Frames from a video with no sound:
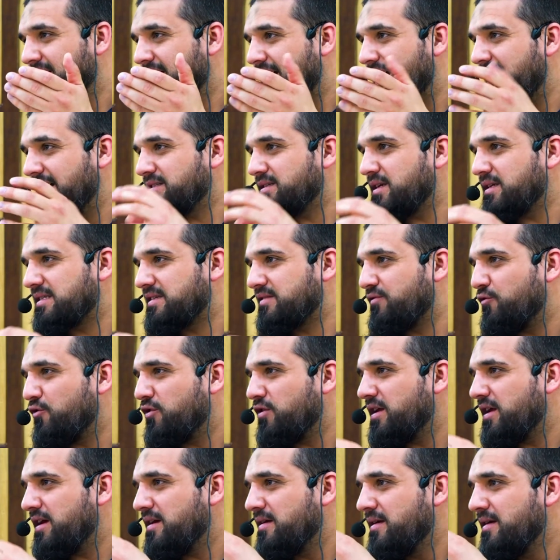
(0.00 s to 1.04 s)
Also es
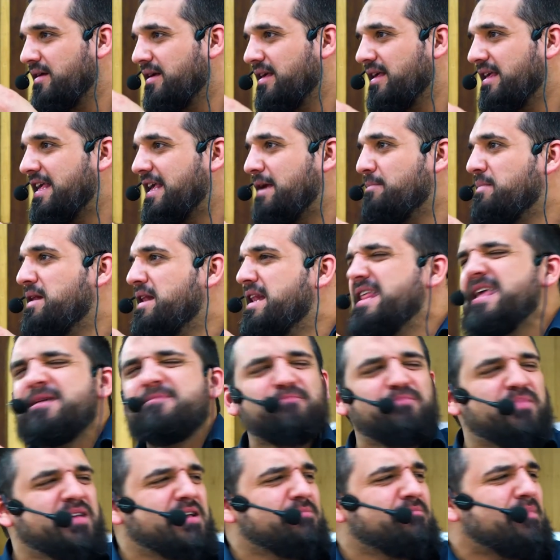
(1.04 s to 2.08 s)
wurde ihm
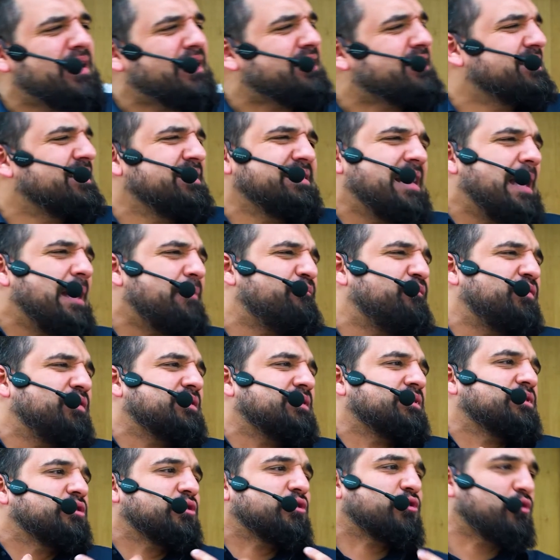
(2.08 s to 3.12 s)
lieb gemacht, sich
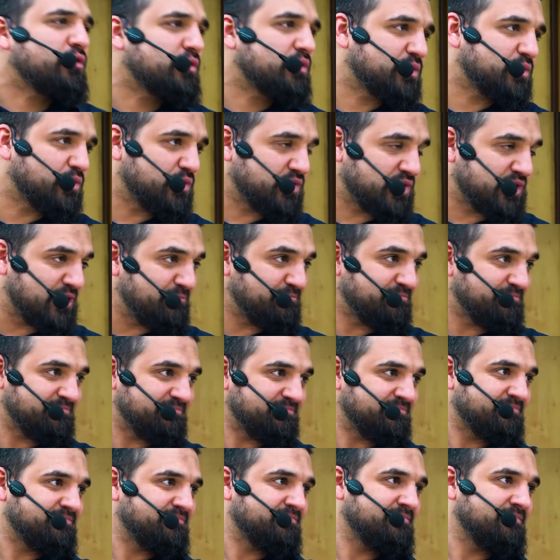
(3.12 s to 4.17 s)
etwas zurückzuziehen.
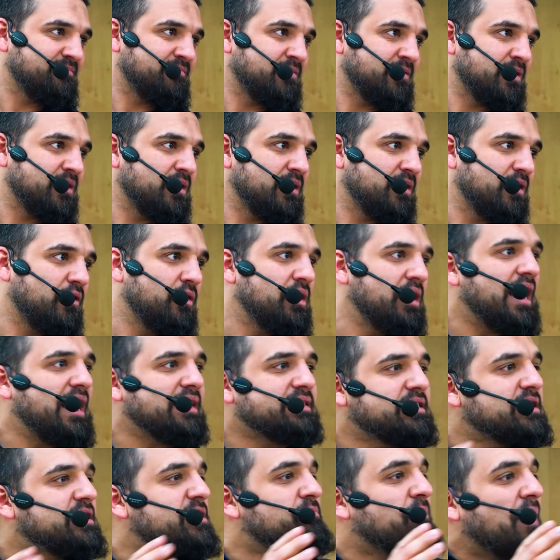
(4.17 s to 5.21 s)
Und er hat
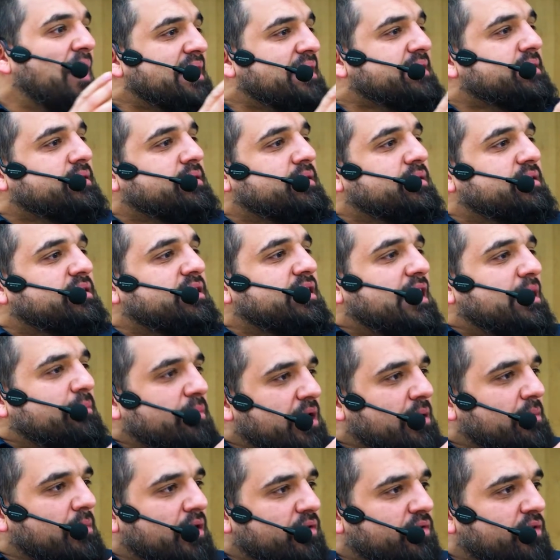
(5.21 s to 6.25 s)
sich meistens im
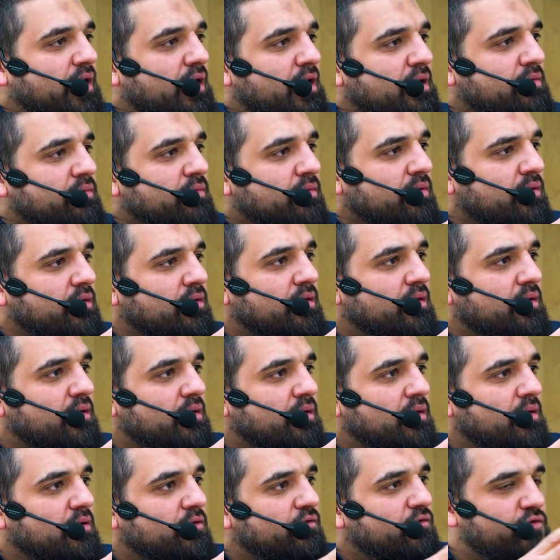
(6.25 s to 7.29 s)
Ramadan
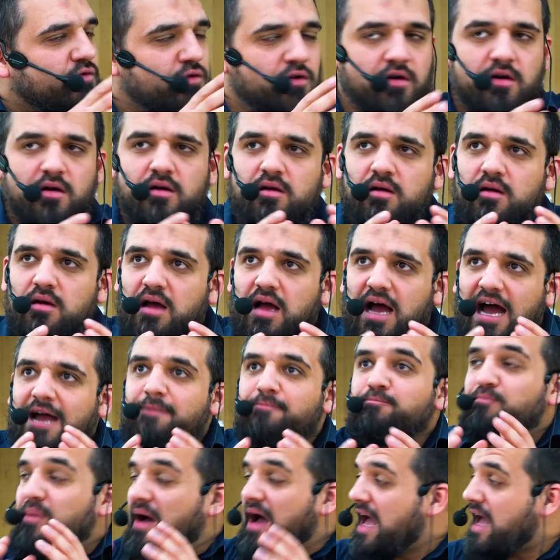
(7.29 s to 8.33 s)
für
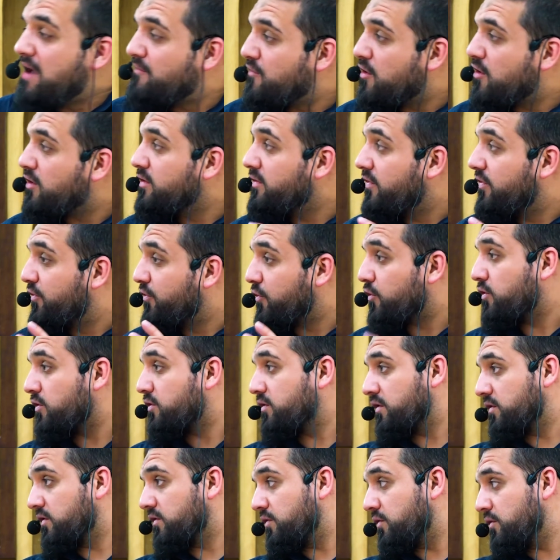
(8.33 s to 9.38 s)
ein paar Wochen
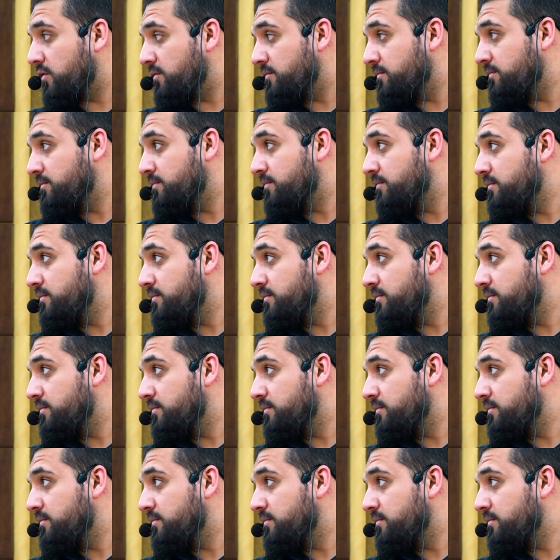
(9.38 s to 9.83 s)
zurückgezogen.